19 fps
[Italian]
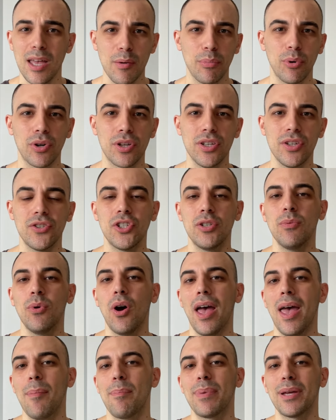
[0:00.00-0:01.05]
pochissimo,
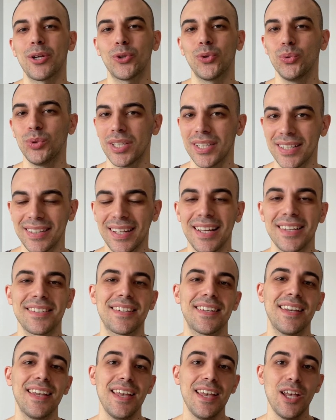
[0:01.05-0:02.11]
è per tutte le
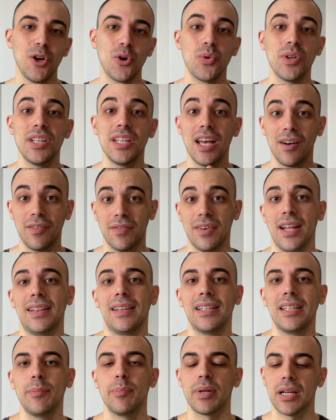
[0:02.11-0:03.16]
tasche, quindi
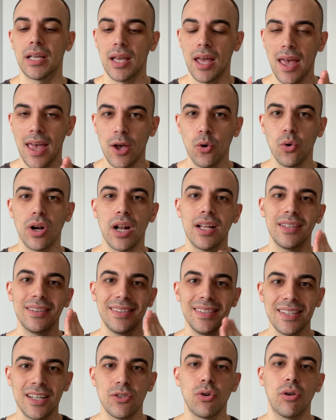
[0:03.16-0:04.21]
affrettati perché è ora
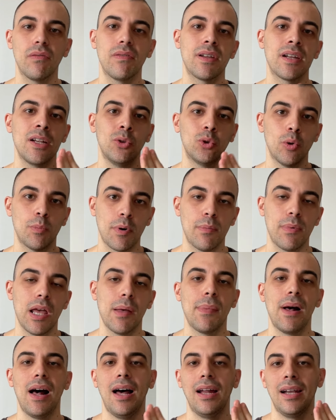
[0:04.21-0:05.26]
di risolvere il tuo
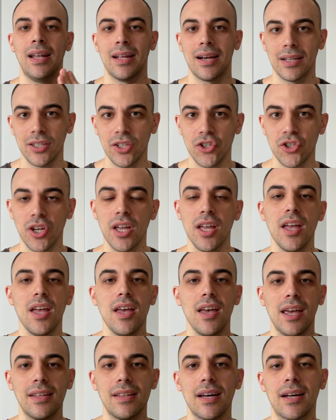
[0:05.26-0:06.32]
problema alla radice
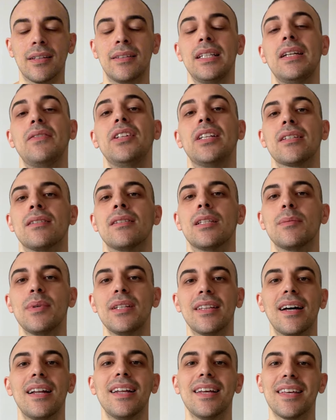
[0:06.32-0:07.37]
e darti la vita
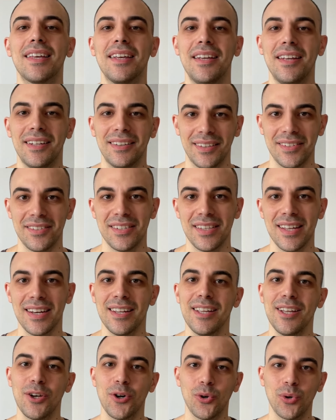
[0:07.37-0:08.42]
sentimentale che
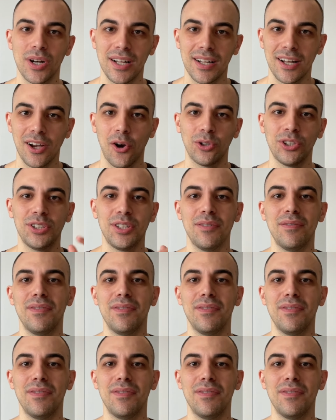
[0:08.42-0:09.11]
desideri. Ora goditi il